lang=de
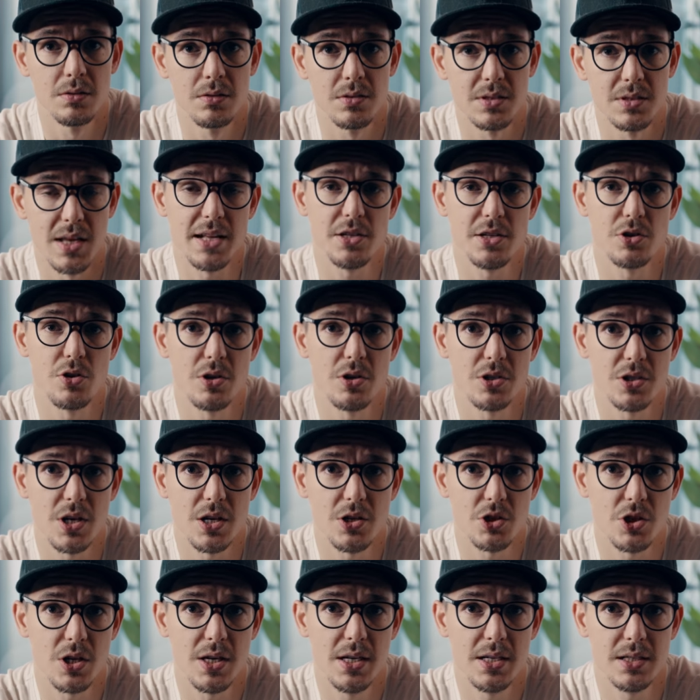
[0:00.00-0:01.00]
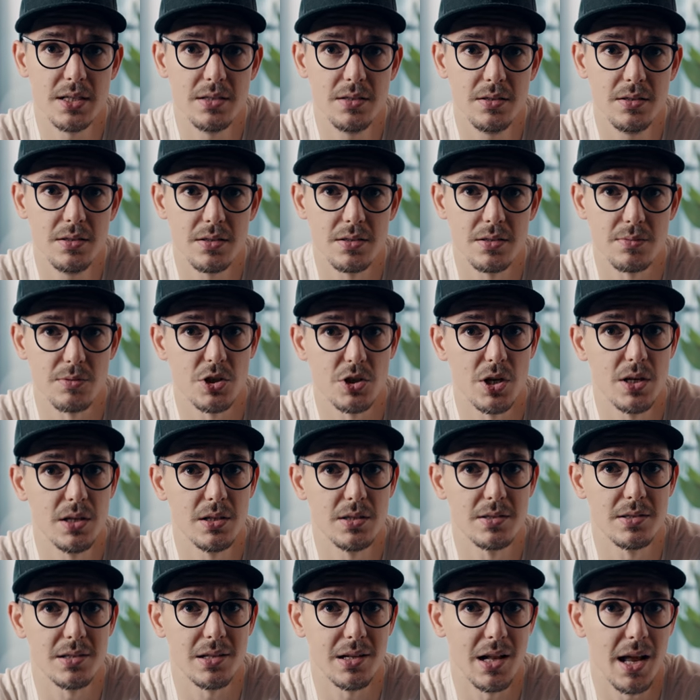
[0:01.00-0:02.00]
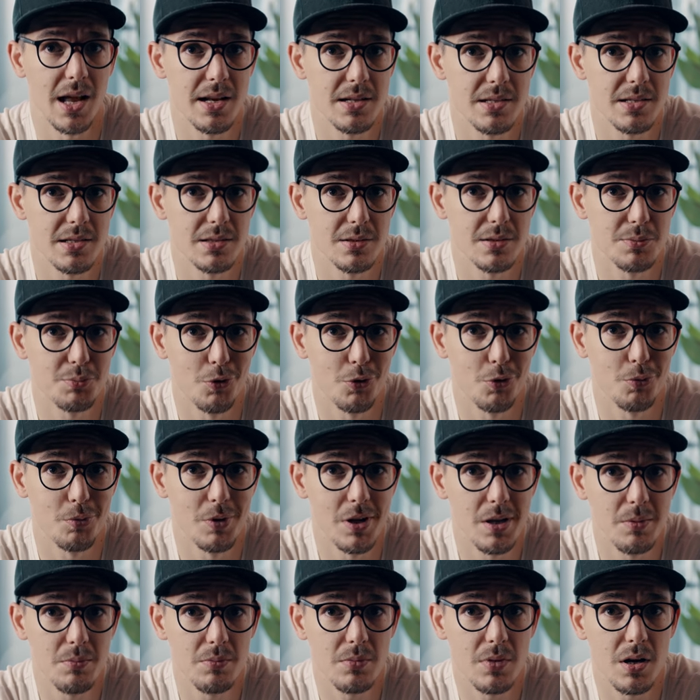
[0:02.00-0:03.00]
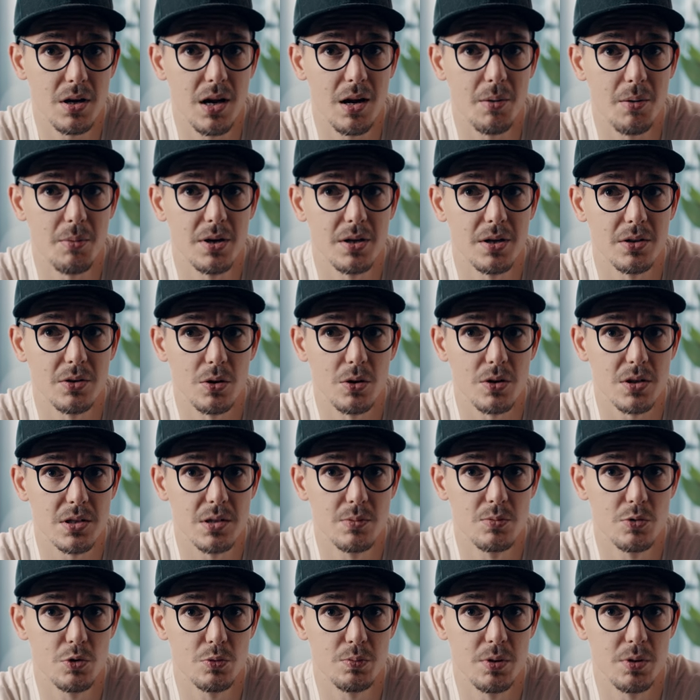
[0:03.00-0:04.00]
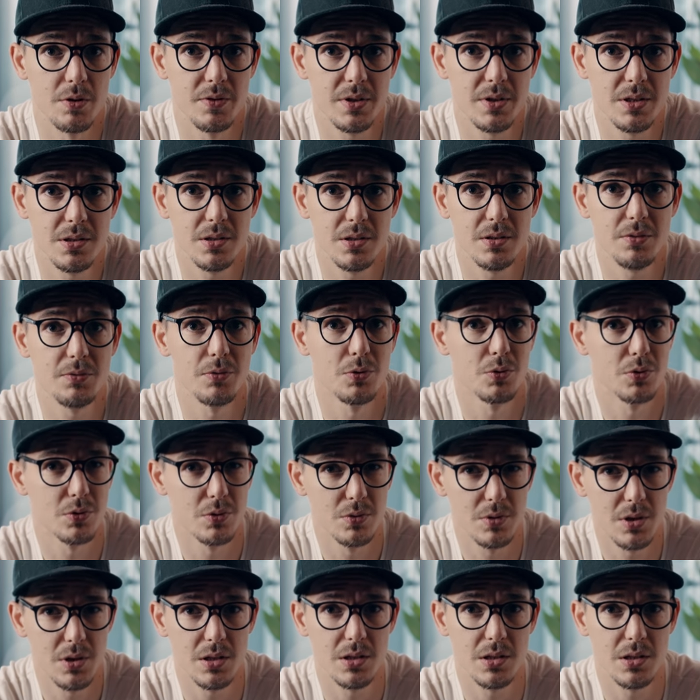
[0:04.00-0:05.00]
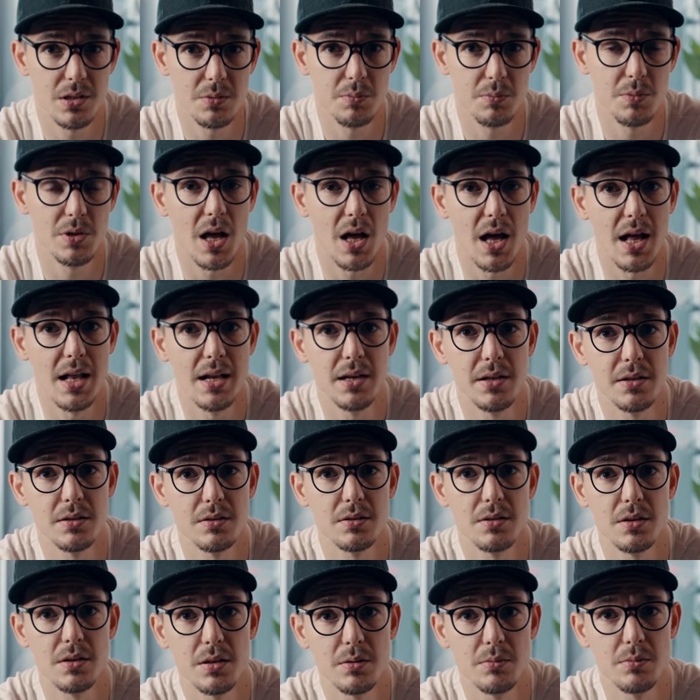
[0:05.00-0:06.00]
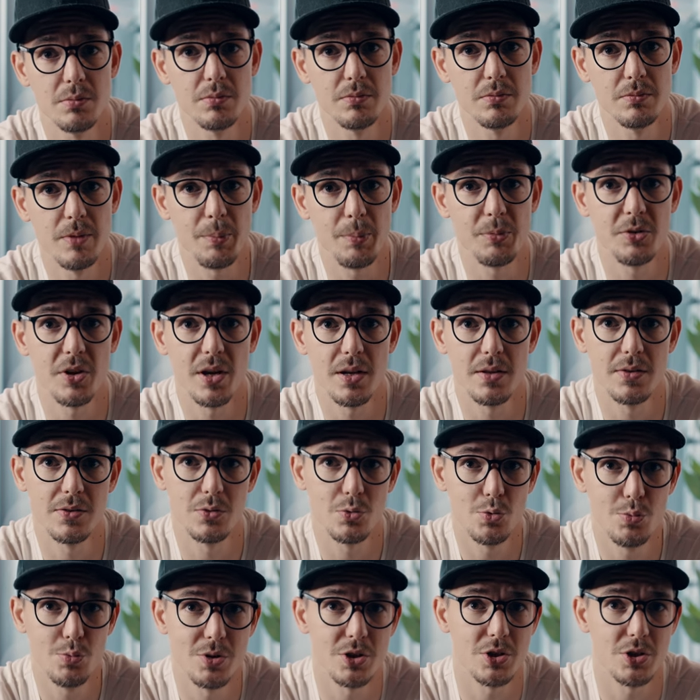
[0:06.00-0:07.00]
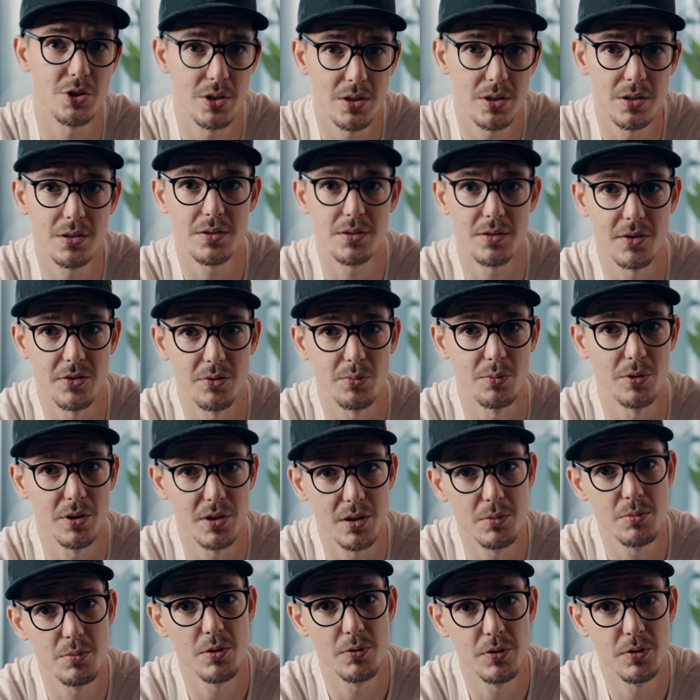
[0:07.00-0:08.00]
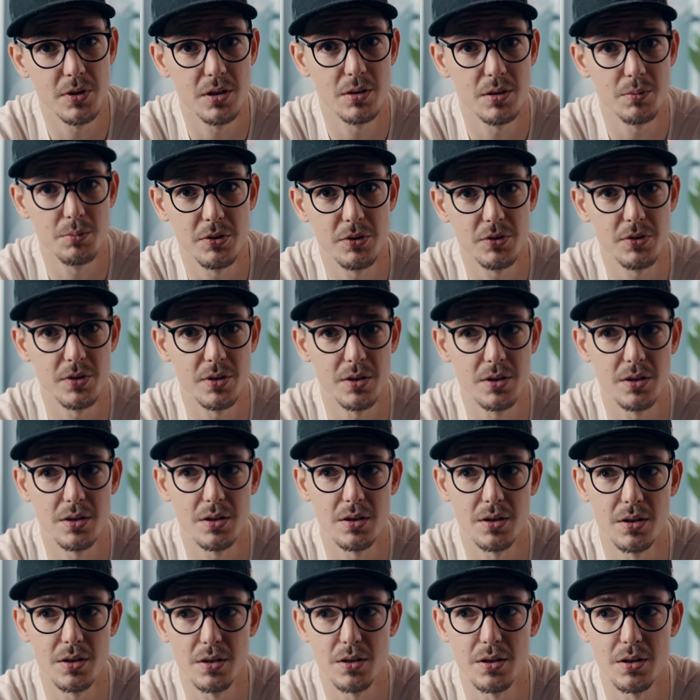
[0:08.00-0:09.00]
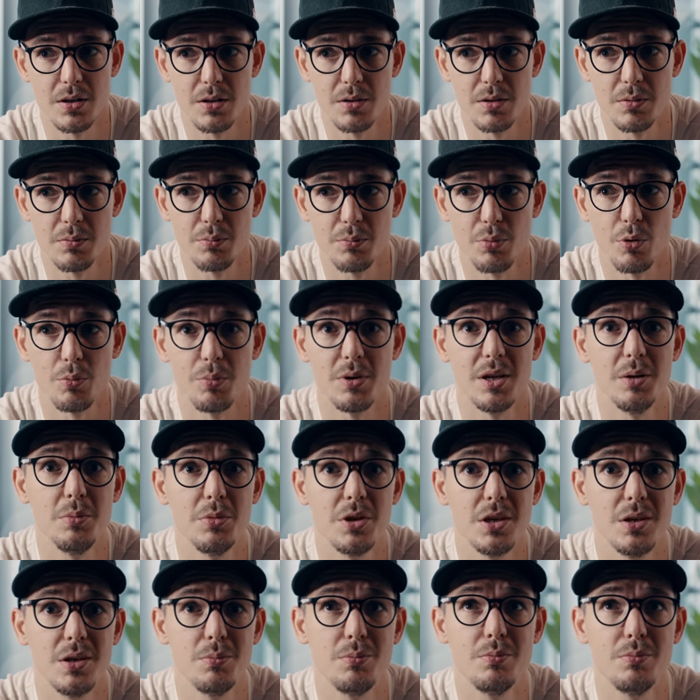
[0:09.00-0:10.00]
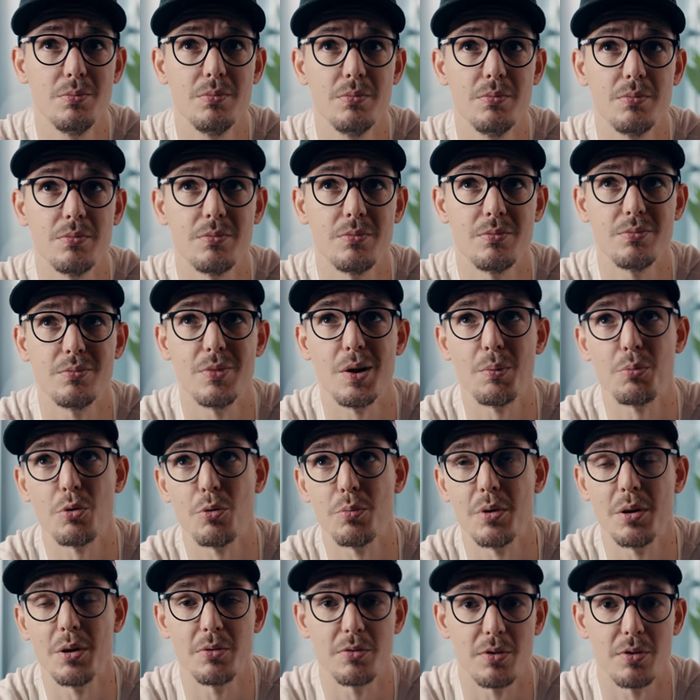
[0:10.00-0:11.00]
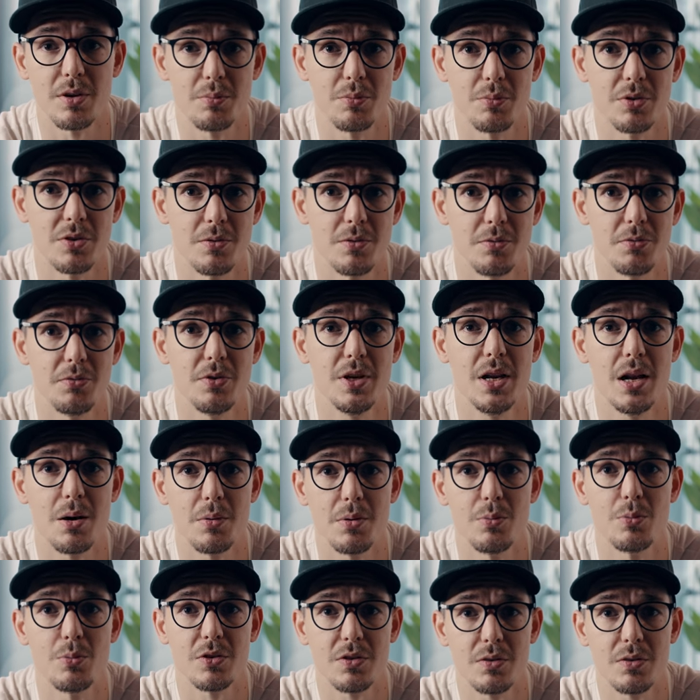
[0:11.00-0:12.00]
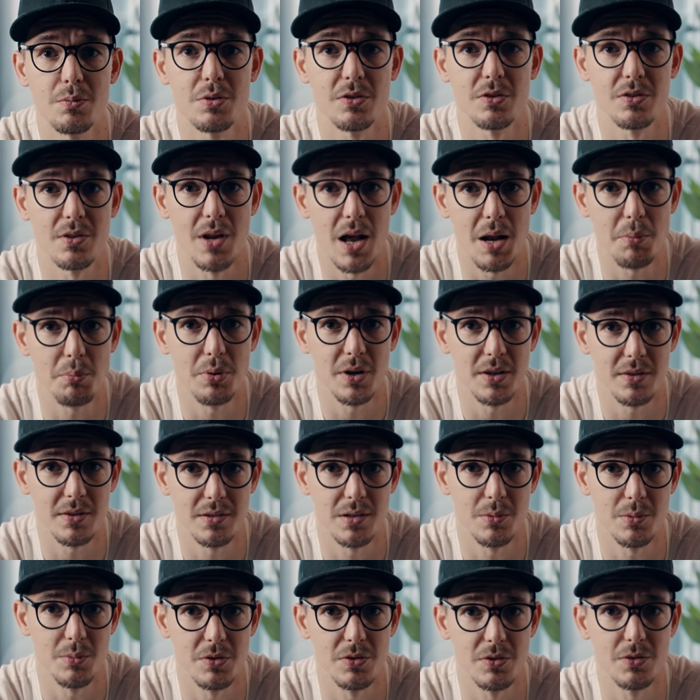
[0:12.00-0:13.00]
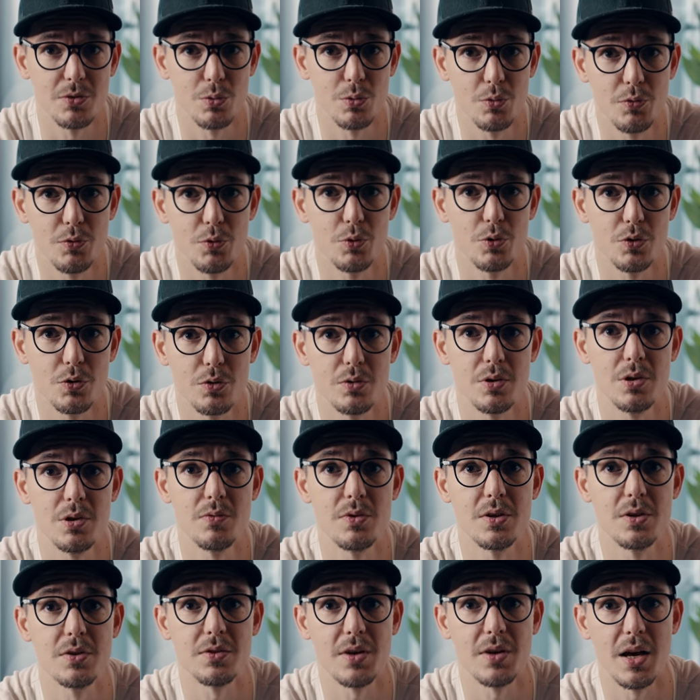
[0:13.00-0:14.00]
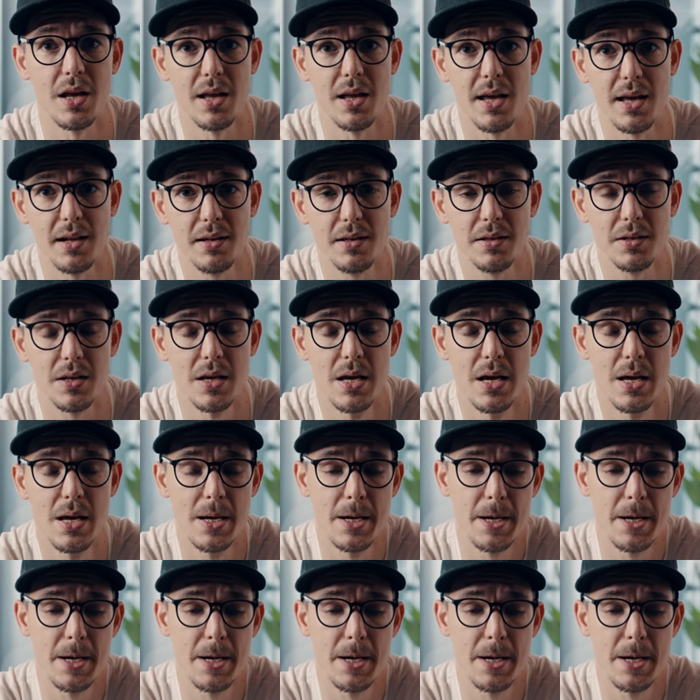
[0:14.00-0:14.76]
Site Search anschalten, ist wahrscheinlich das kleinste Problem, aber trotzdem super wichtig. Funktioniert nicht mit allen ähm, Webseiten-Suchmaschinen. Das wird immer wieder ein bisschen äh, ein Problem geben. Na, Problem ist vielleicht ein bisschen viel, aber ihr müsst es ein bisschen anpassen, damit es so funktioniert, wie ihr es gerne hättet.